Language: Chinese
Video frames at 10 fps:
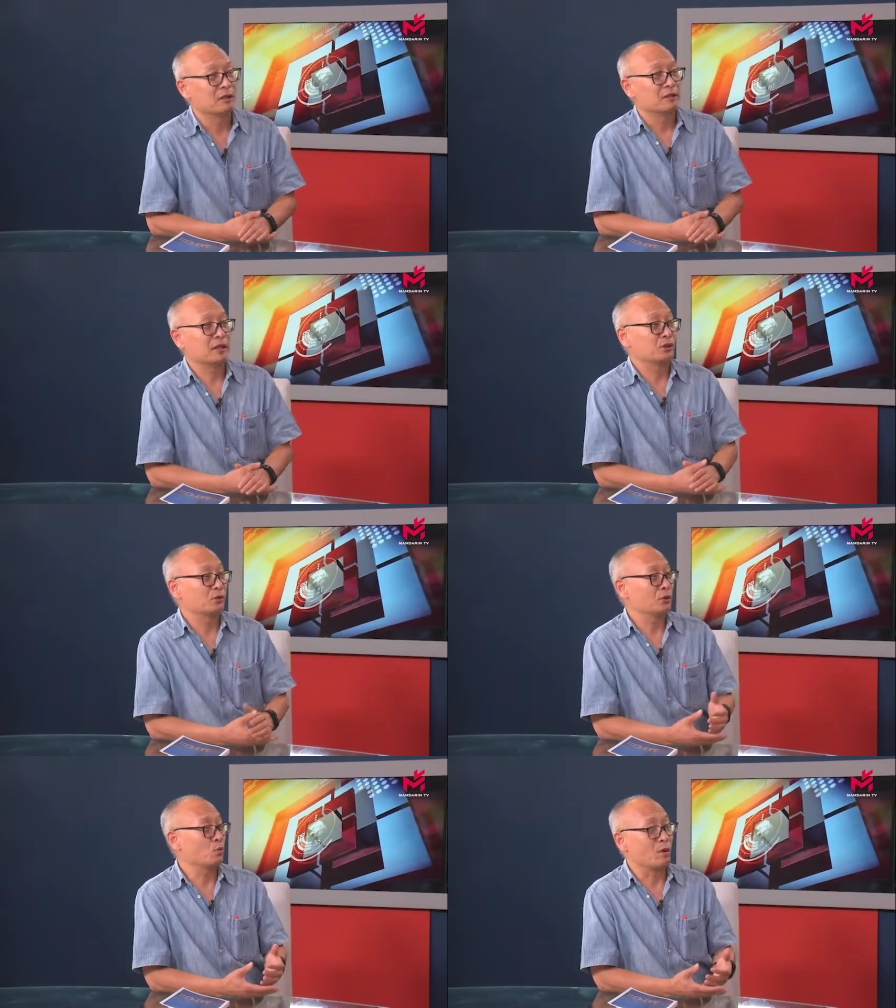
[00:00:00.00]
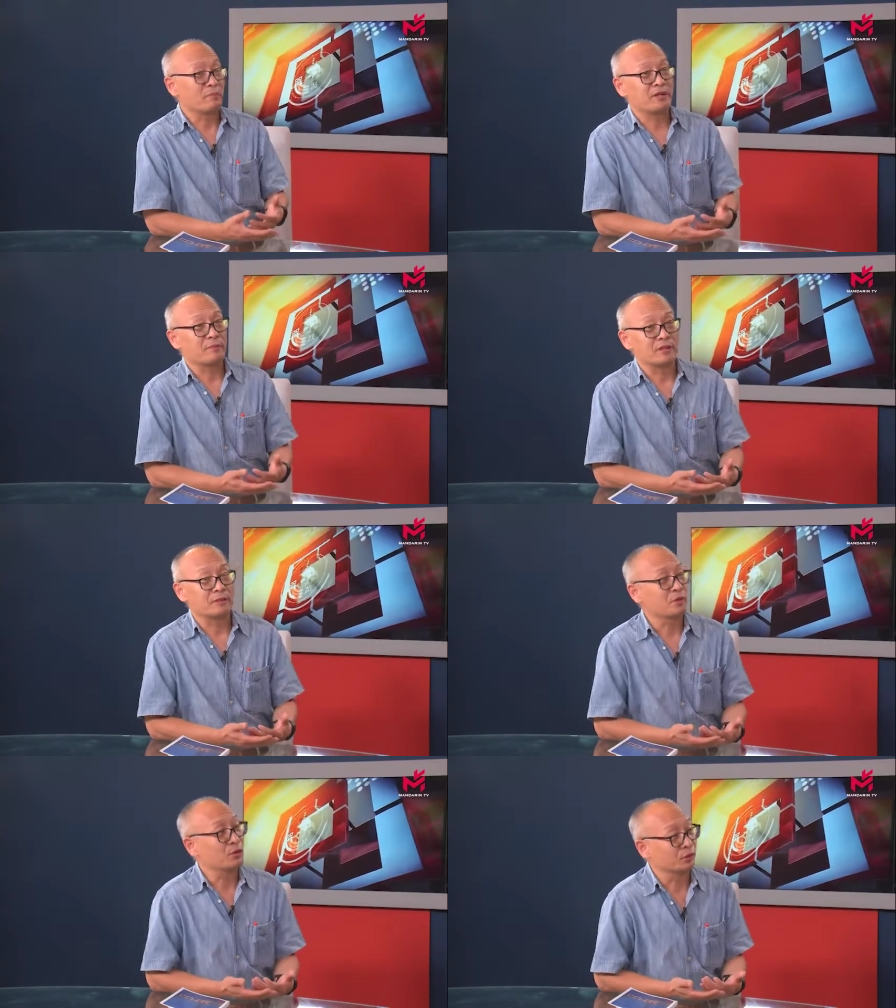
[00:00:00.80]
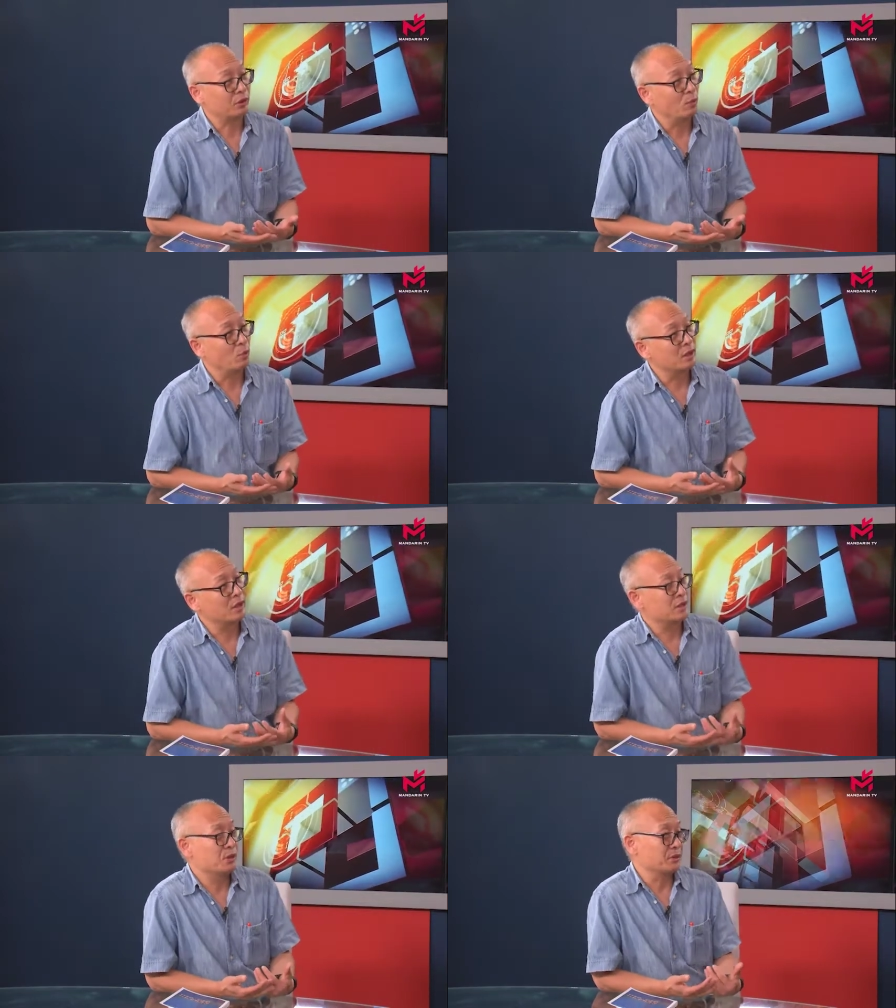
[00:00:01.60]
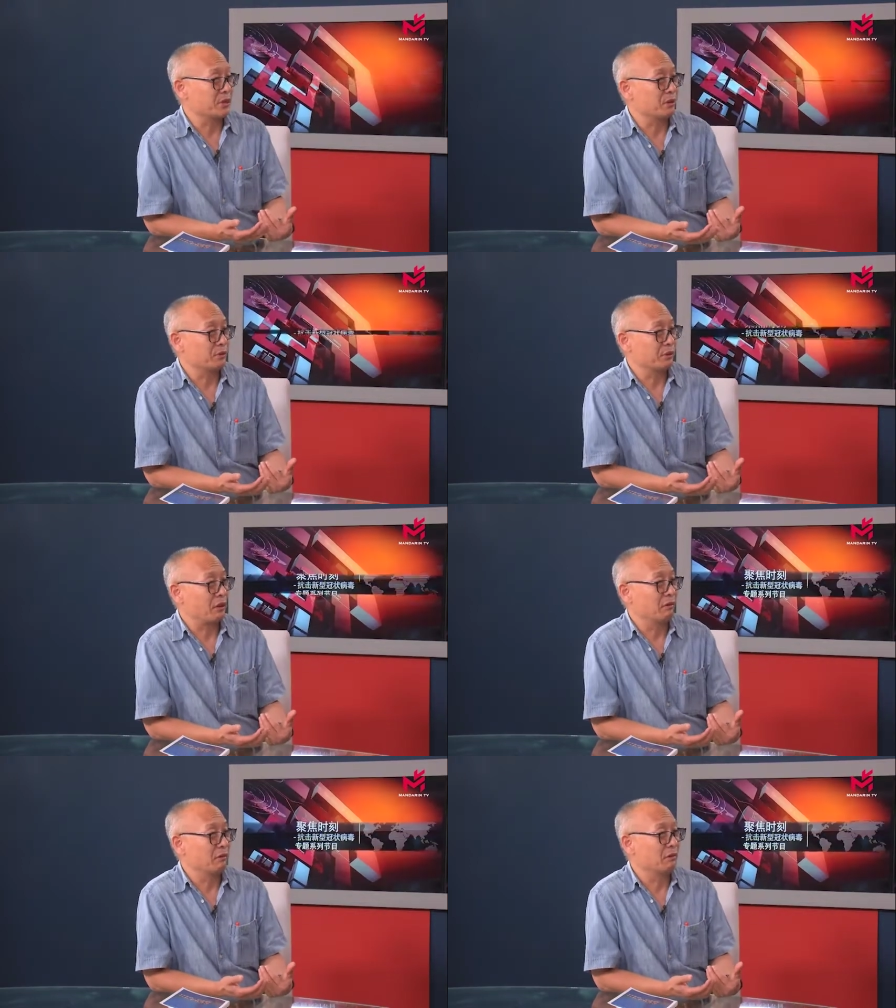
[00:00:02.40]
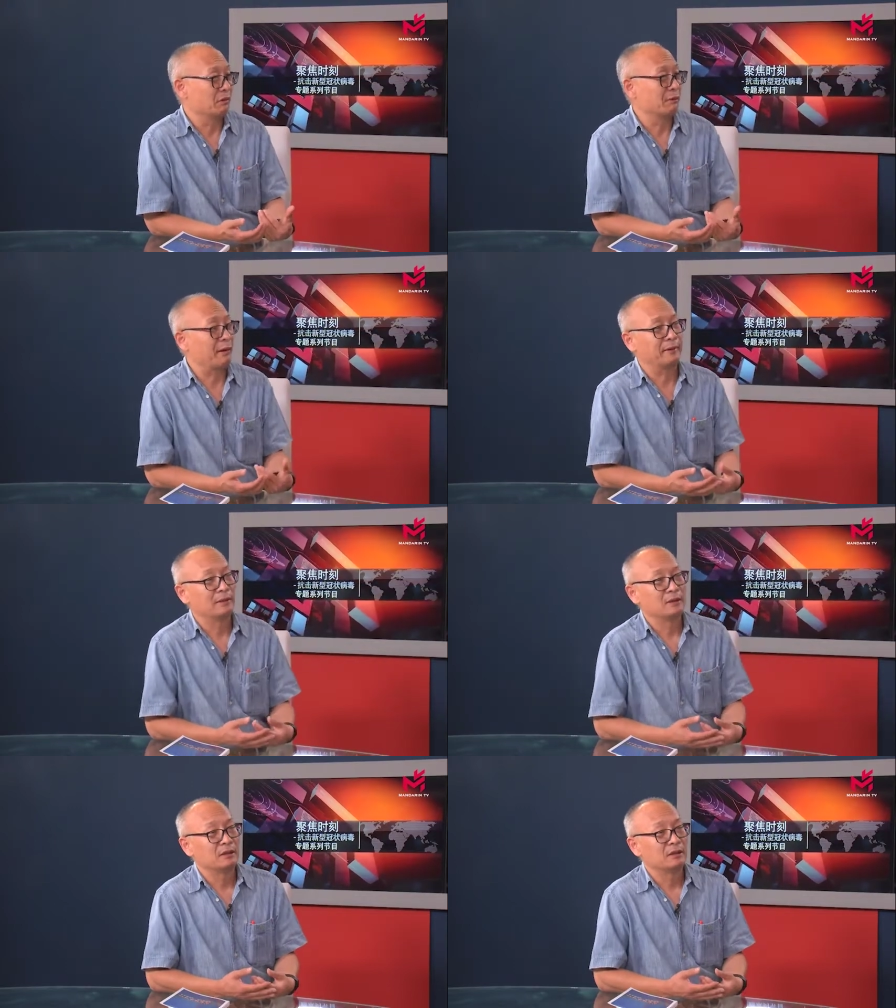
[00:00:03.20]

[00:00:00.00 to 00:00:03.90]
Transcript: 那个时候呢，我们也没什么口罩，我个人有些口罩，对吧？